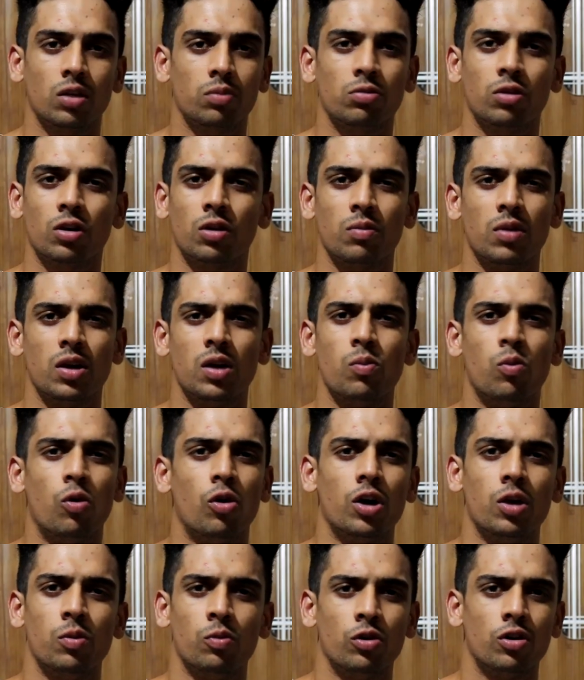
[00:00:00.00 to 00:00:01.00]
तब तक मेरी
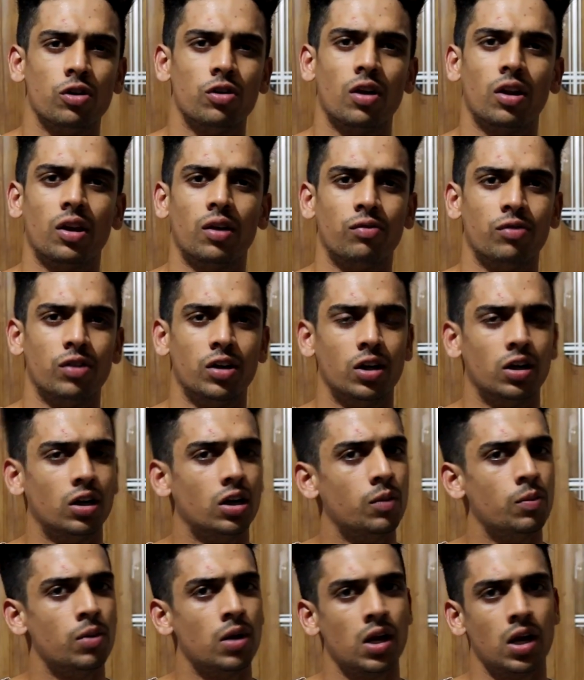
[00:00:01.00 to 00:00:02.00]
बॉडी मुझे ज़्यादा
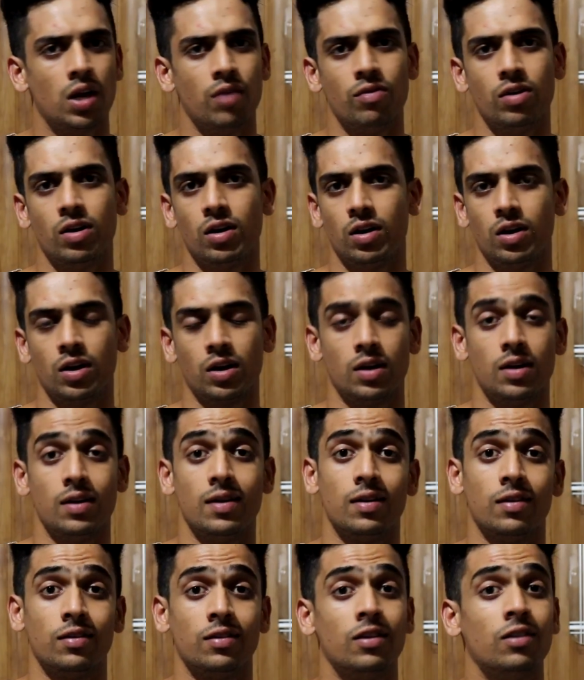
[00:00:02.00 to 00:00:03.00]
वियर्डली बिहेव नहीं करेगी
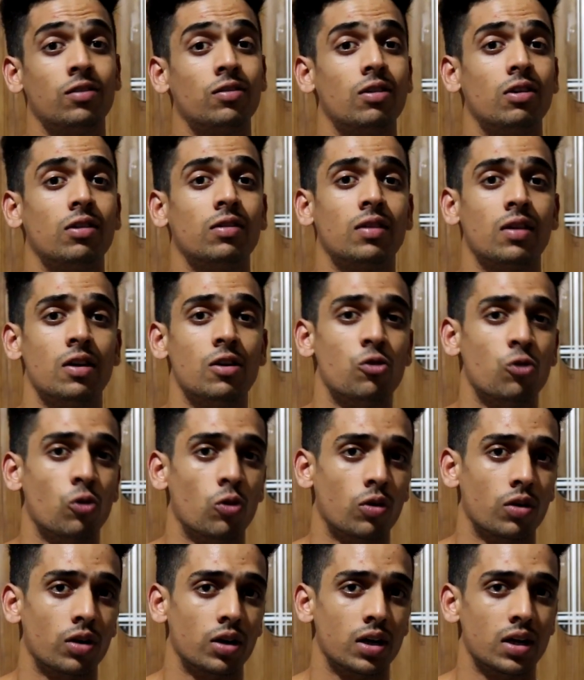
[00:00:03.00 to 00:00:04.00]
रेजिस्टेंस नहीं शो
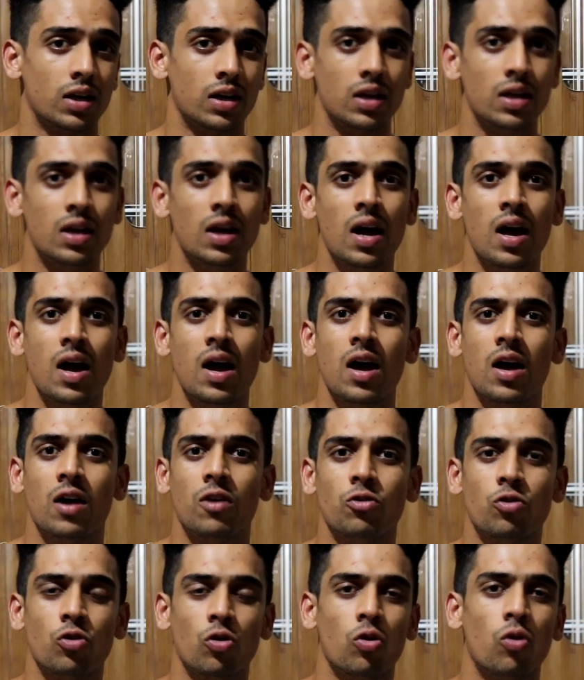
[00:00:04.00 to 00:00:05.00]
करेगी
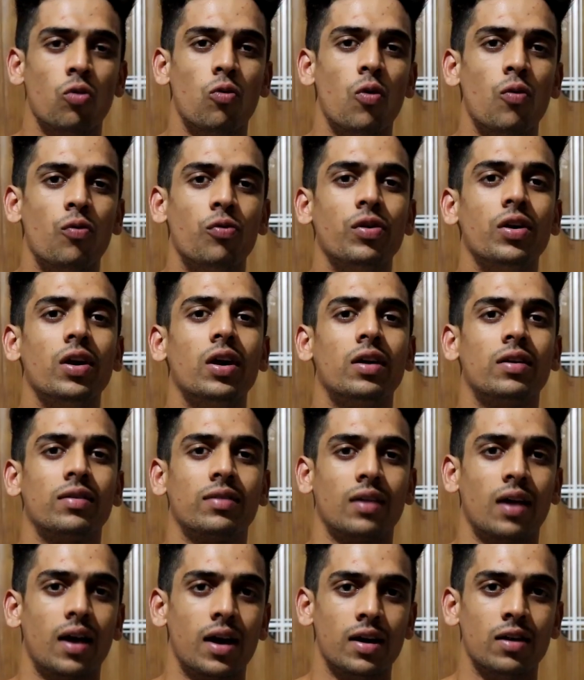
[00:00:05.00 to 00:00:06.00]
जो वो वियर्ड
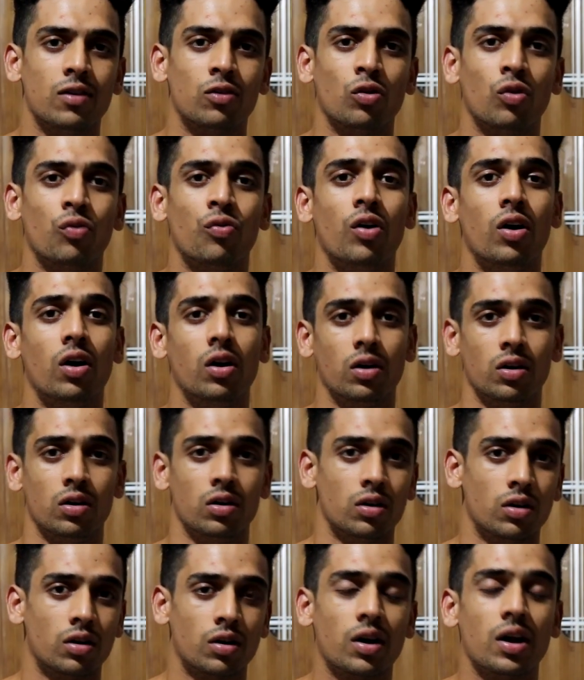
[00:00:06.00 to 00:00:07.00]
साइंस ऑफ
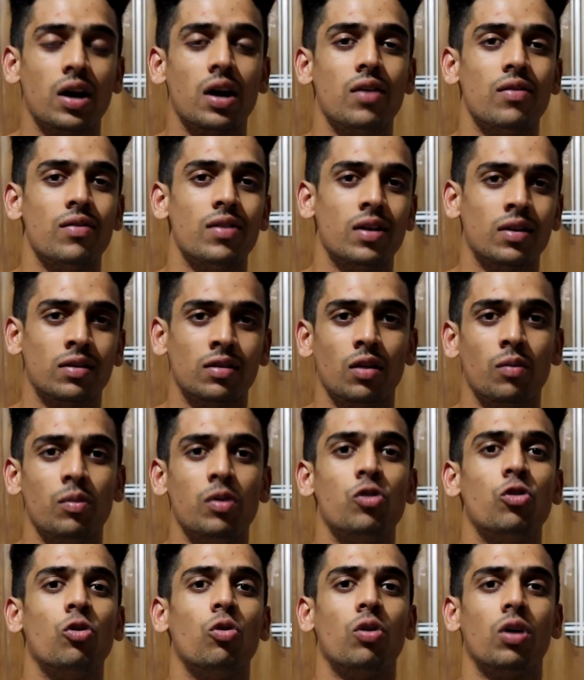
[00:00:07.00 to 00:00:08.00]
हंगर क्रेविंग्स हमें
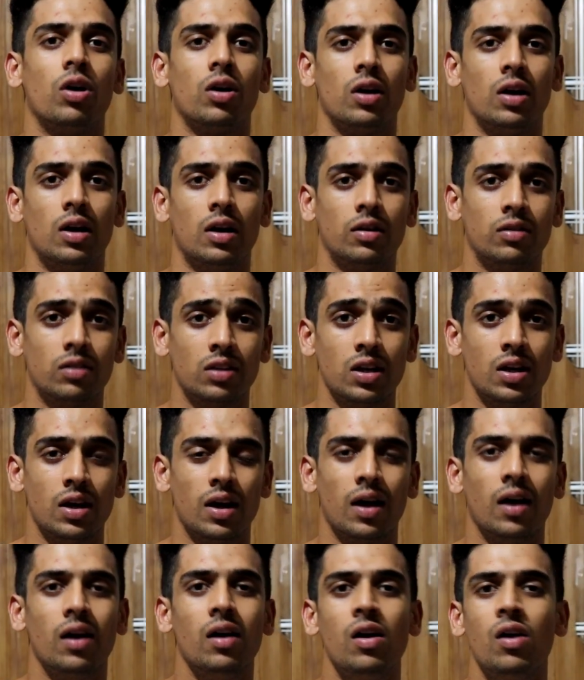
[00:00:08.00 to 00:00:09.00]
शो करने लगती
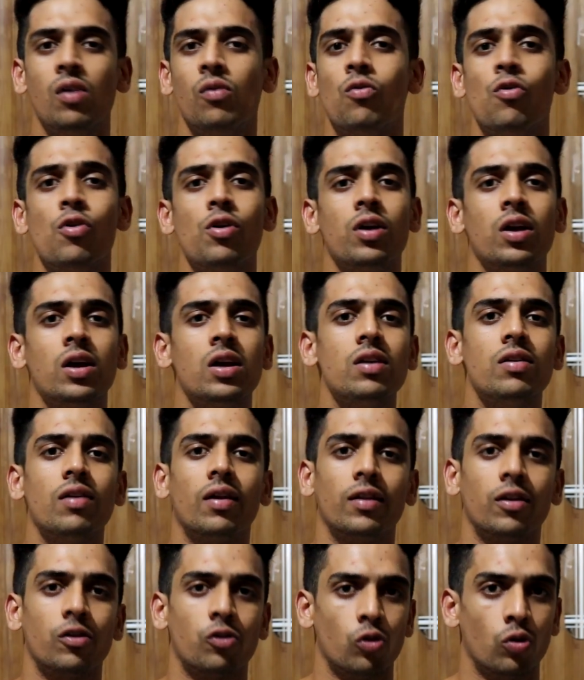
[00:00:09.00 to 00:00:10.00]
है वो नहीं
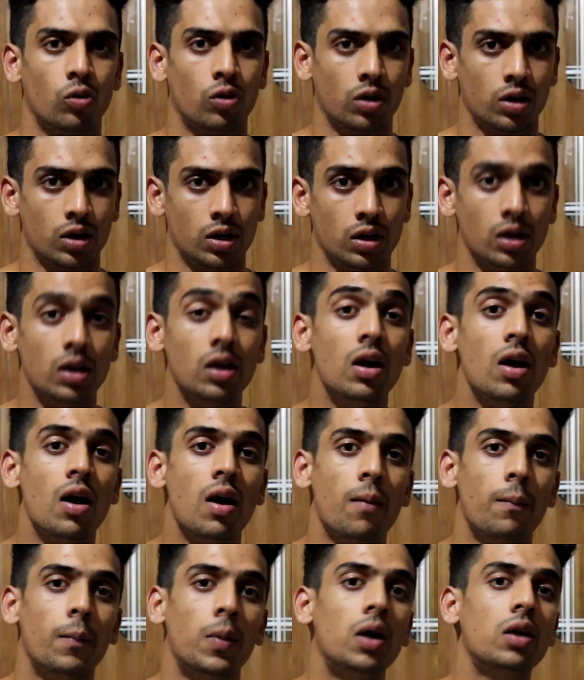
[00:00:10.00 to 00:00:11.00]
ज़्यादा शो करेगी
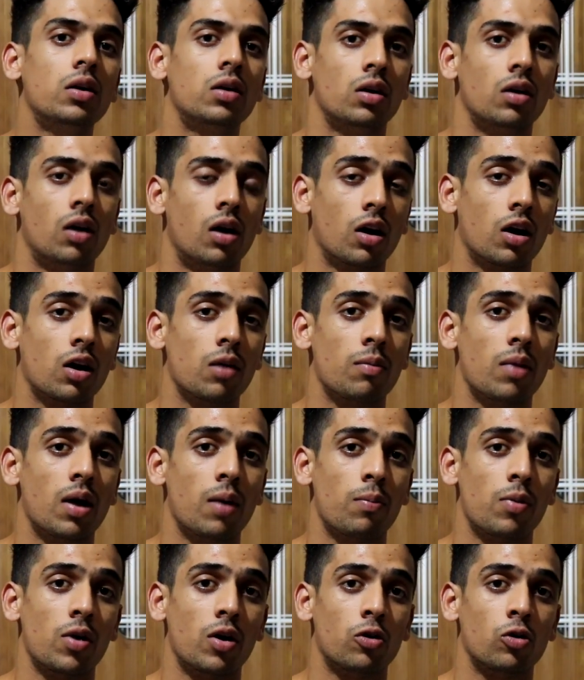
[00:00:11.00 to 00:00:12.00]
बट अगर मैं
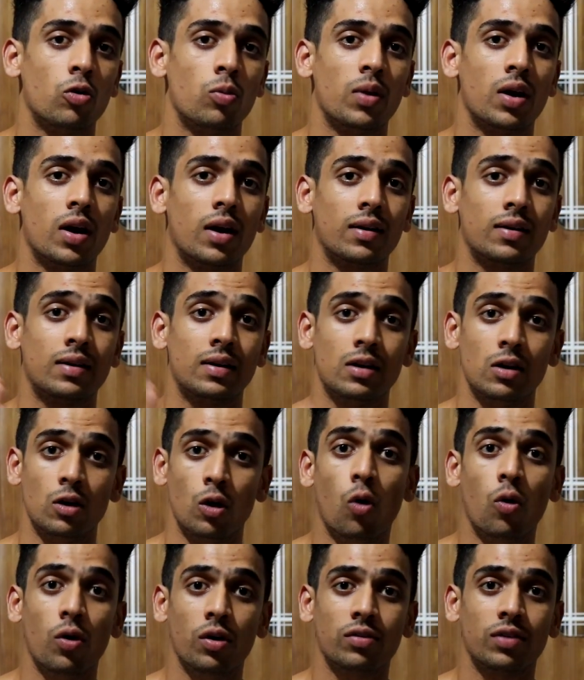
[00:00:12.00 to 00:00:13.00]
अपना जो मेरा
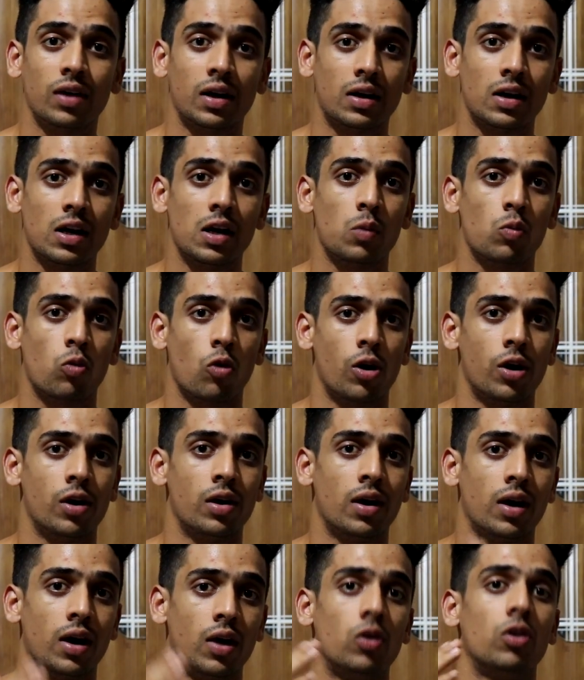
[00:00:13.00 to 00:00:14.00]
लोअर सेटलिंग पॉइंट
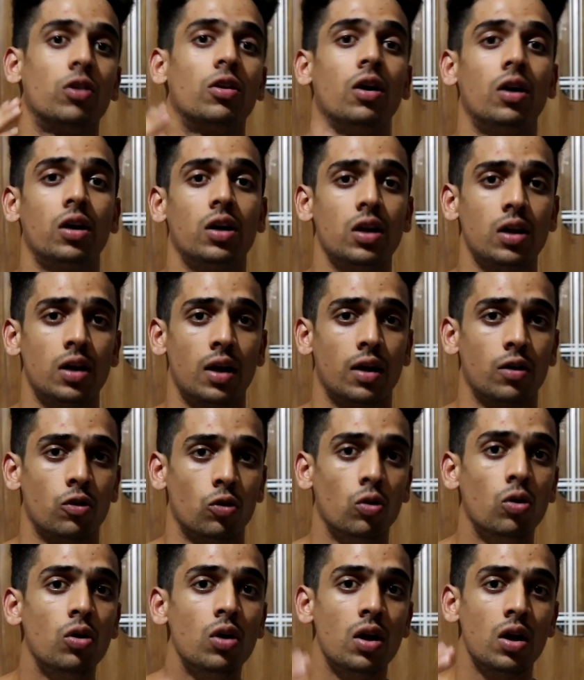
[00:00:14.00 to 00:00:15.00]
है थर्टीन है
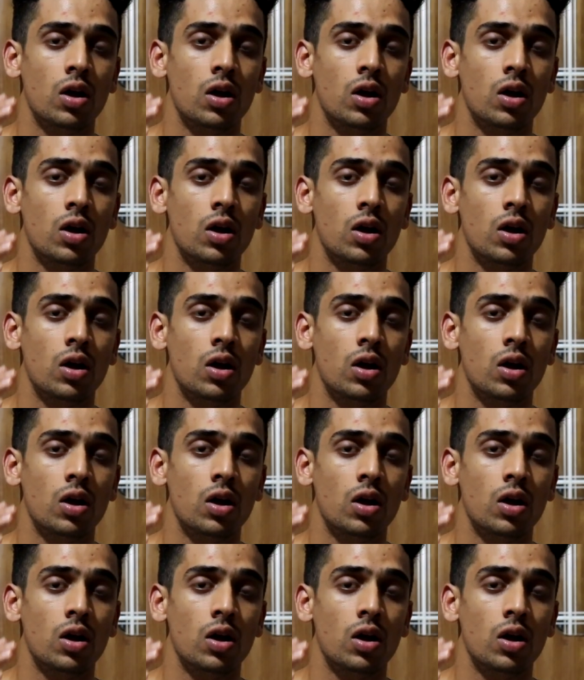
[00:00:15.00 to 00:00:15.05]
जो